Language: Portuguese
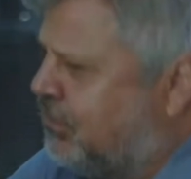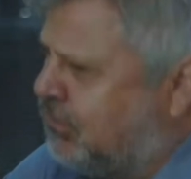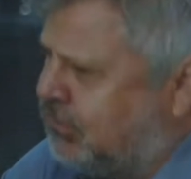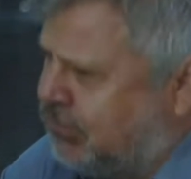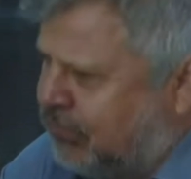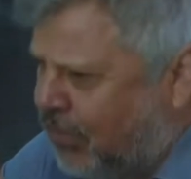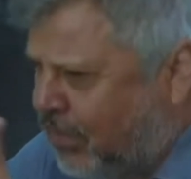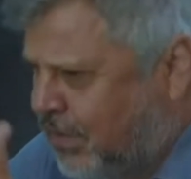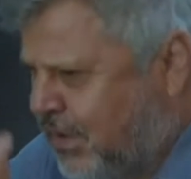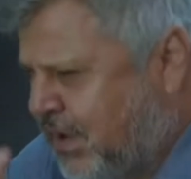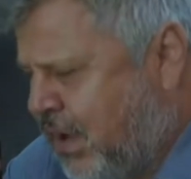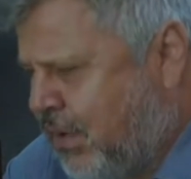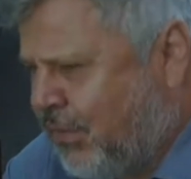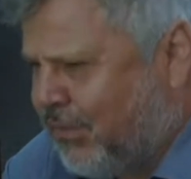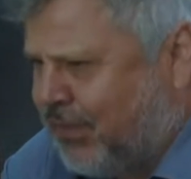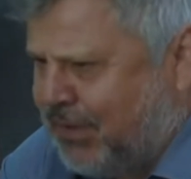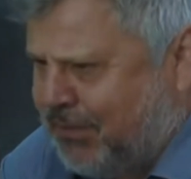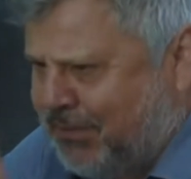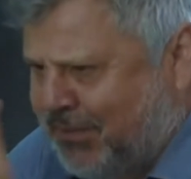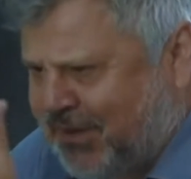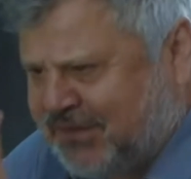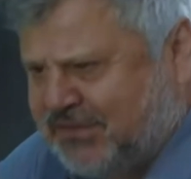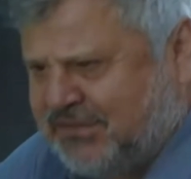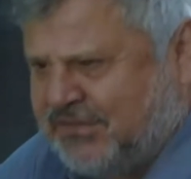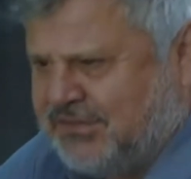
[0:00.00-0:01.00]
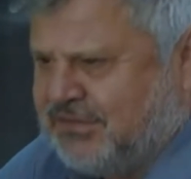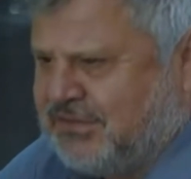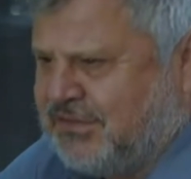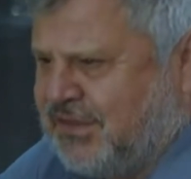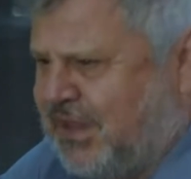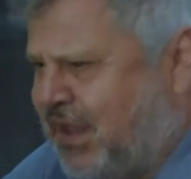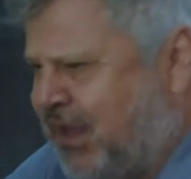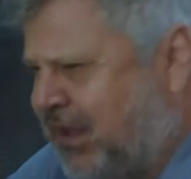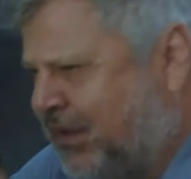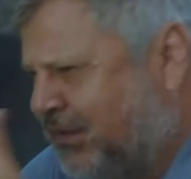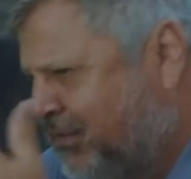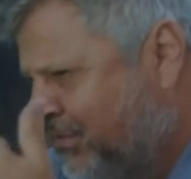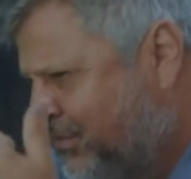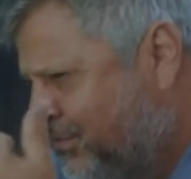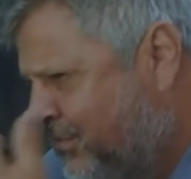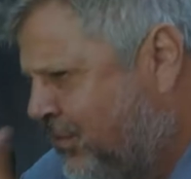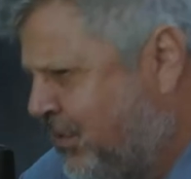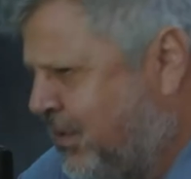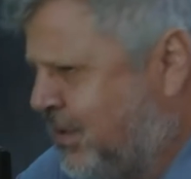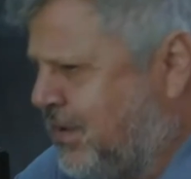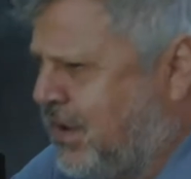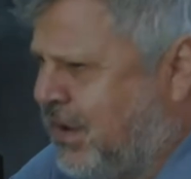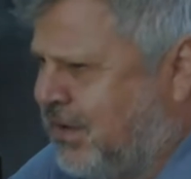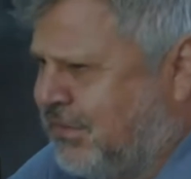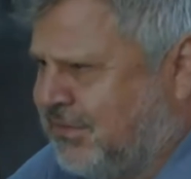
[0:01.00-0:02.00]
com local climatizado, com
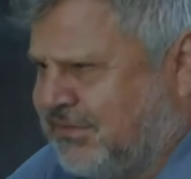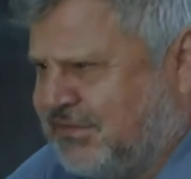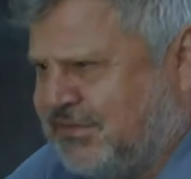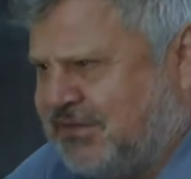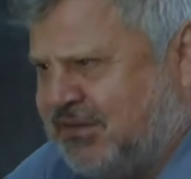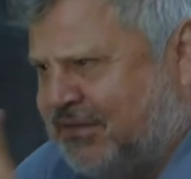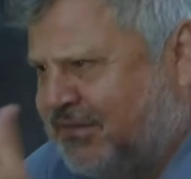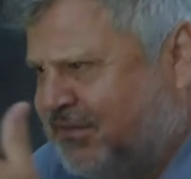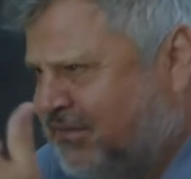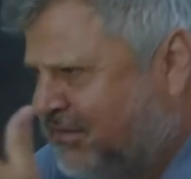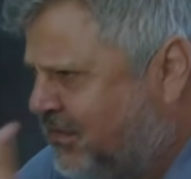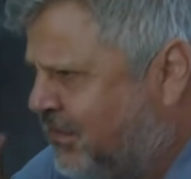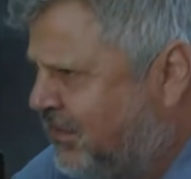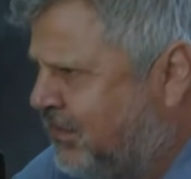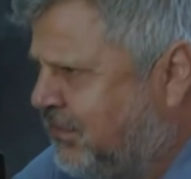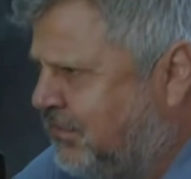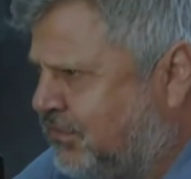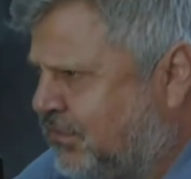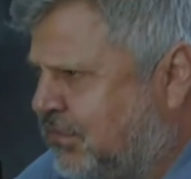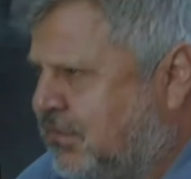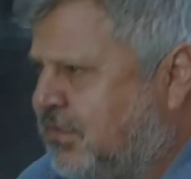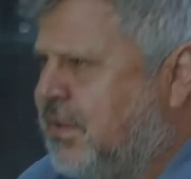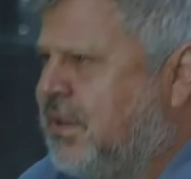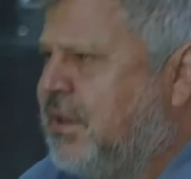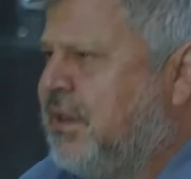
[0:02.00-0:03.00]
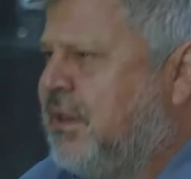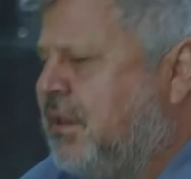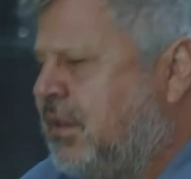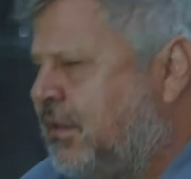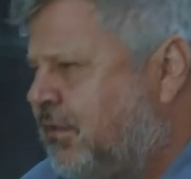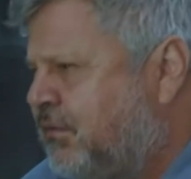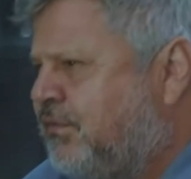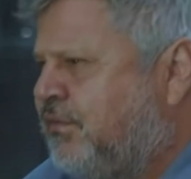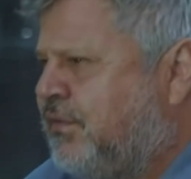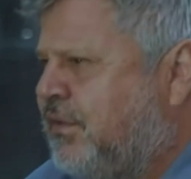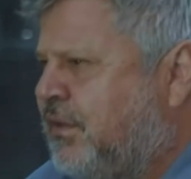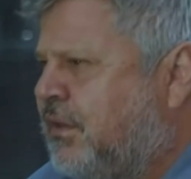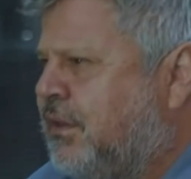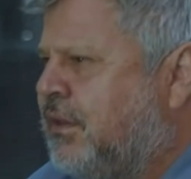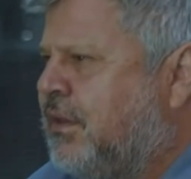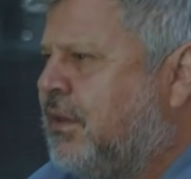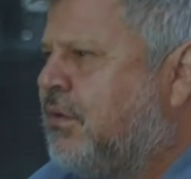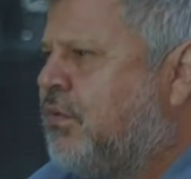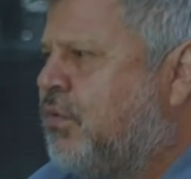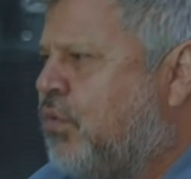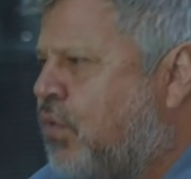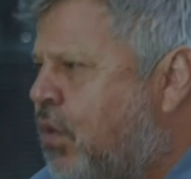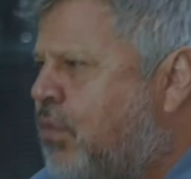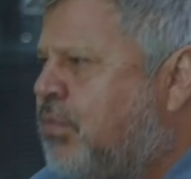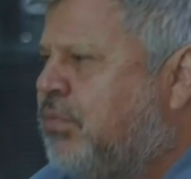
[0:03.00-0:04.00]
local acessível, enfim,
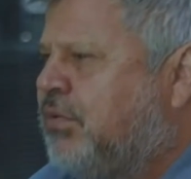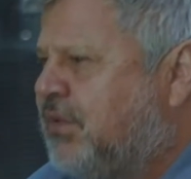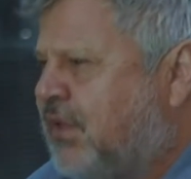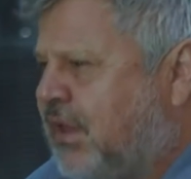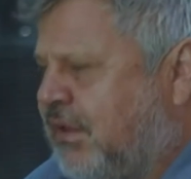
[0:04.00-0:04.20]
como